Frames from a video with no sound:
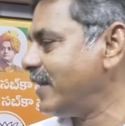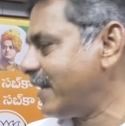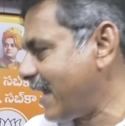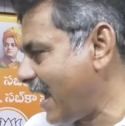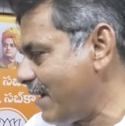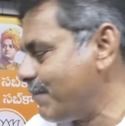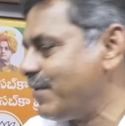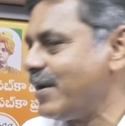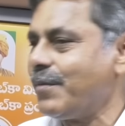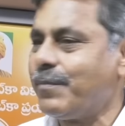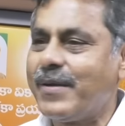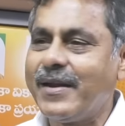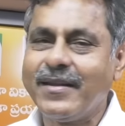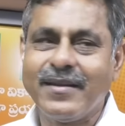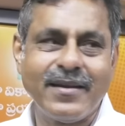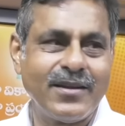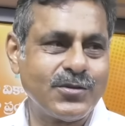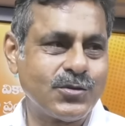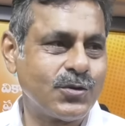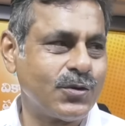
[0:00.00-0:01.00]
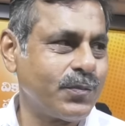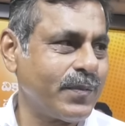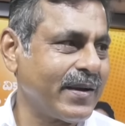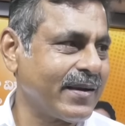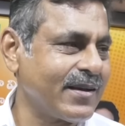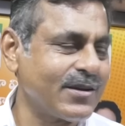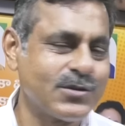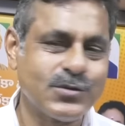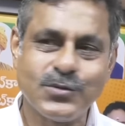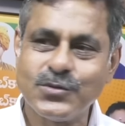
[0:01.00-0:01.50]
నీ క్యాబినెట్ మంత్రి దగ్గర
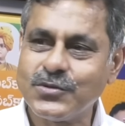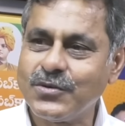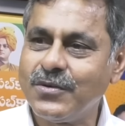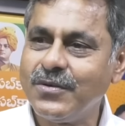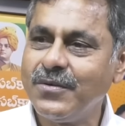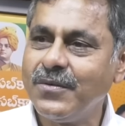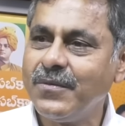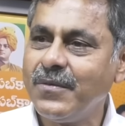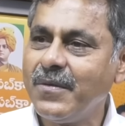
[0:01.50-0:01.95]
చుట్టుపక్కకు చూసుకో